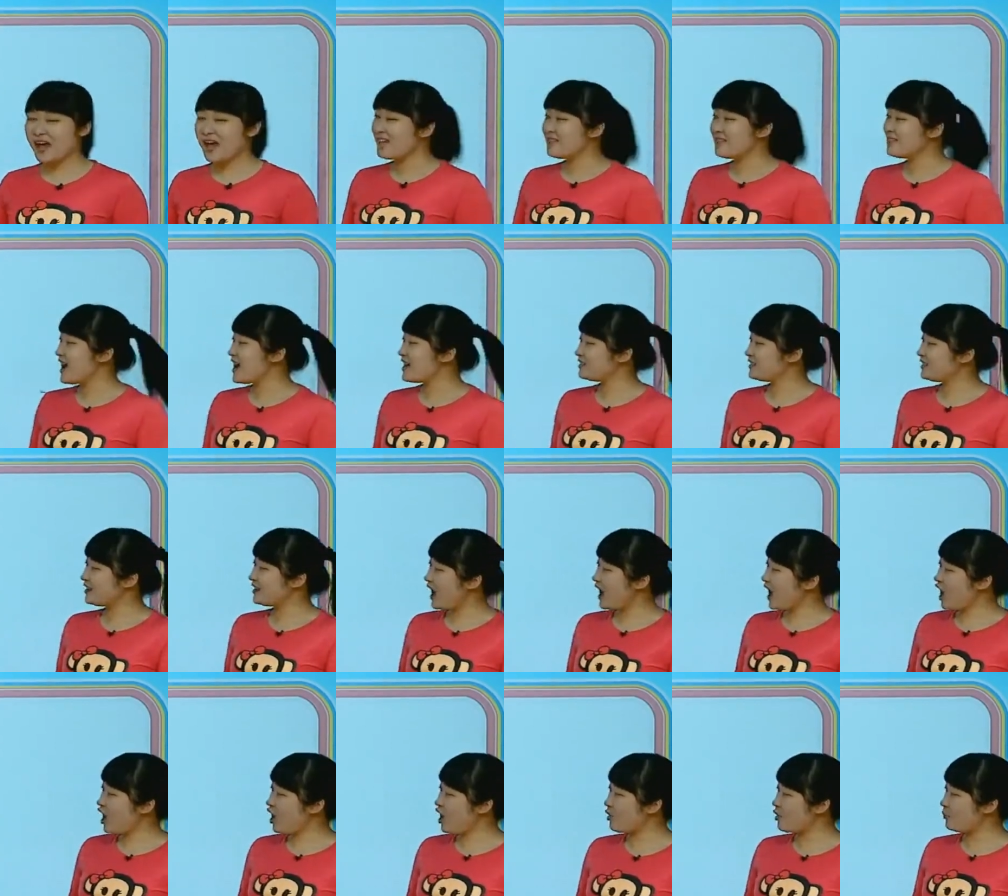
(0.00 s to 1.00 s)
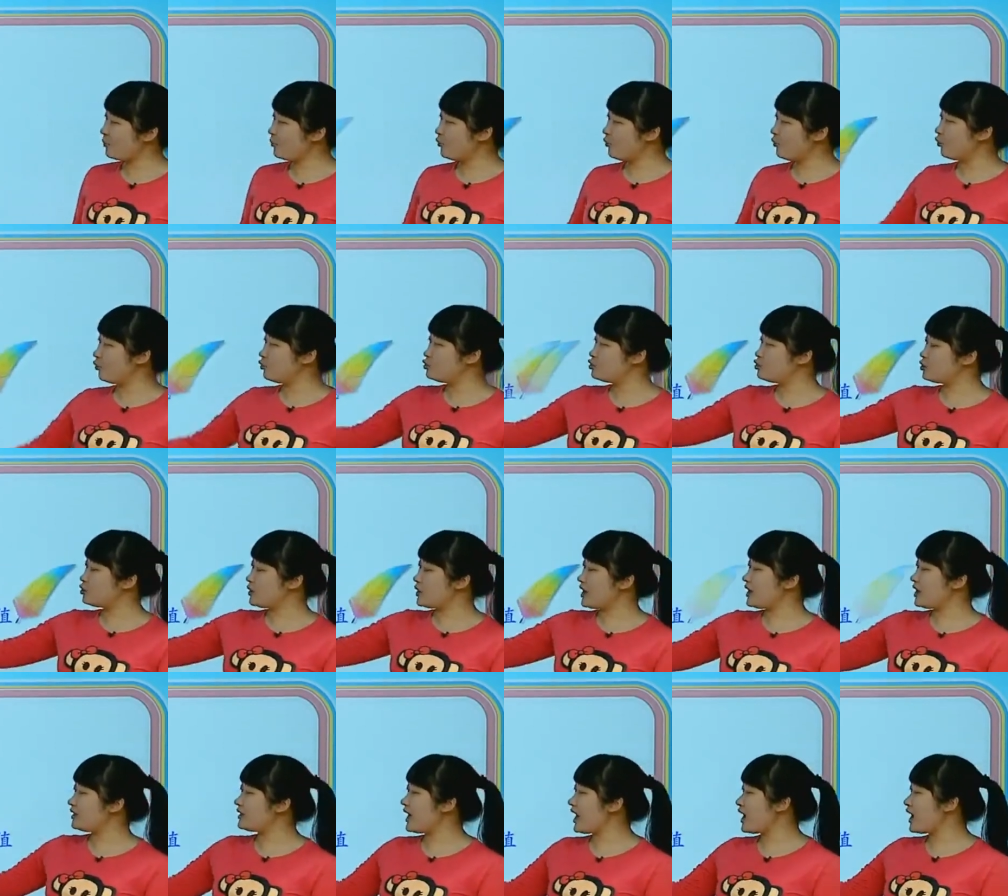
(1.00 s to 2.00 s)
那第二步
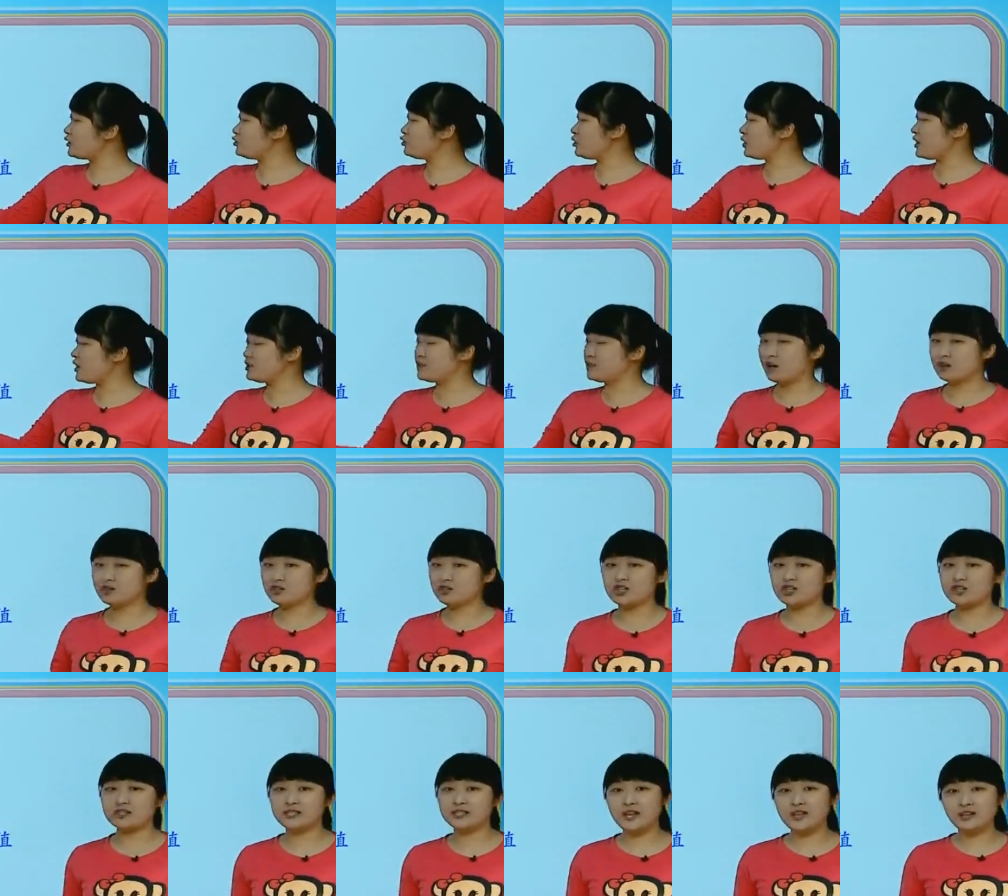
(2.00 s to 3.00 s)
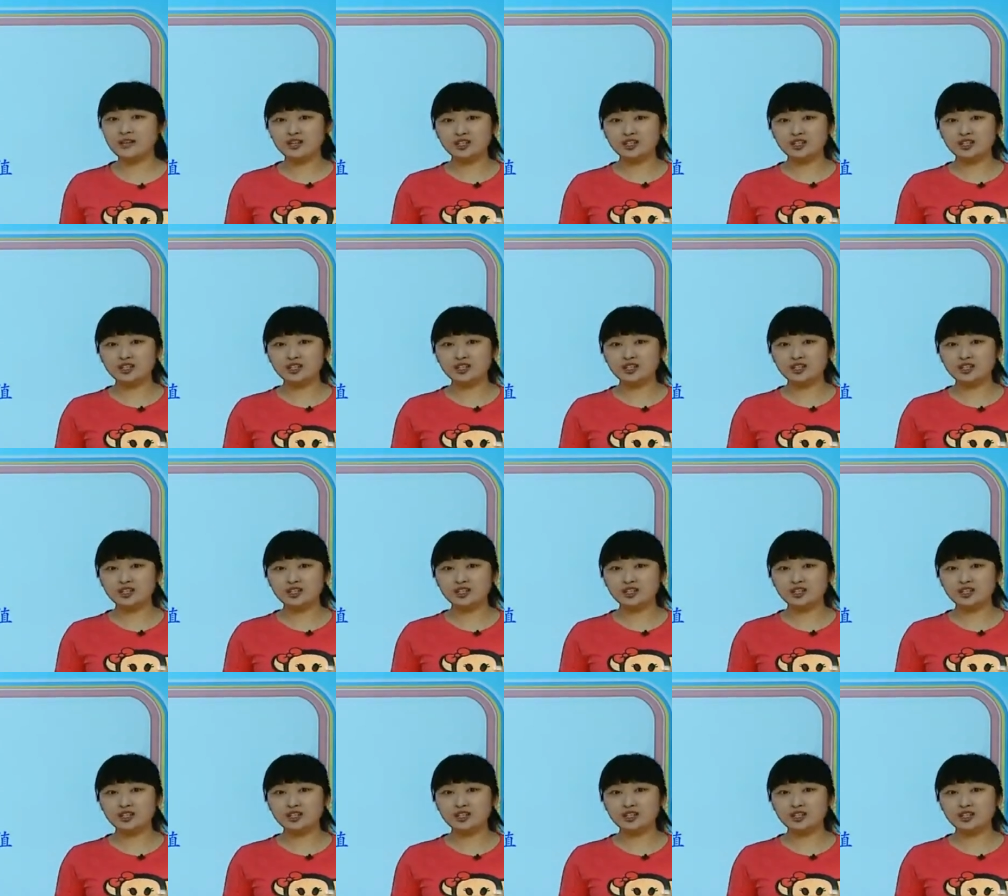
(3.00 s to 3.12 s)
最大最小之间